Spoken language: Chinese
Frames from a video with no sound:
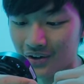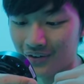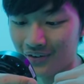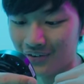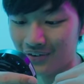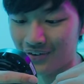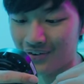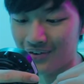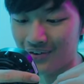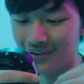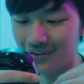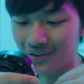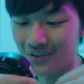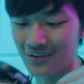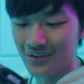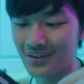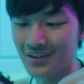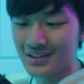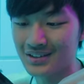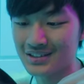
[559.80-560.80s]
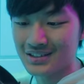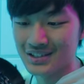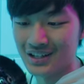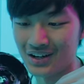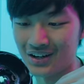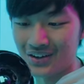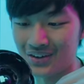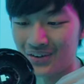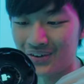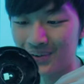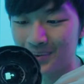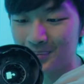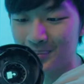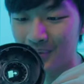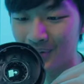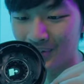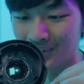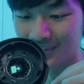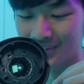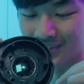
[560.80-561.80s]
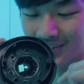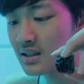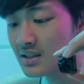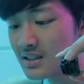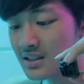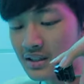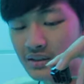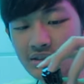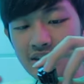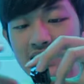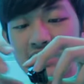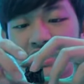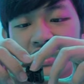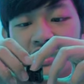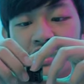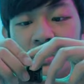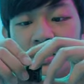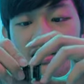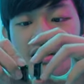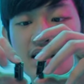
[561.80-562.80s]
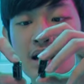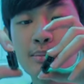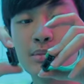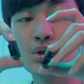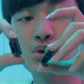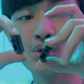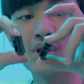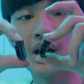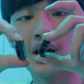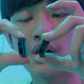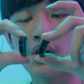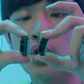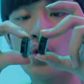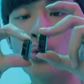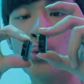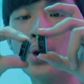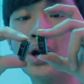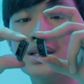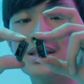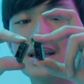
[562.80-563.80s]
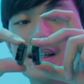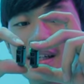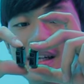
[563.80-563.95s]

哦。超猛！那这扫地机器人下面有两个红外线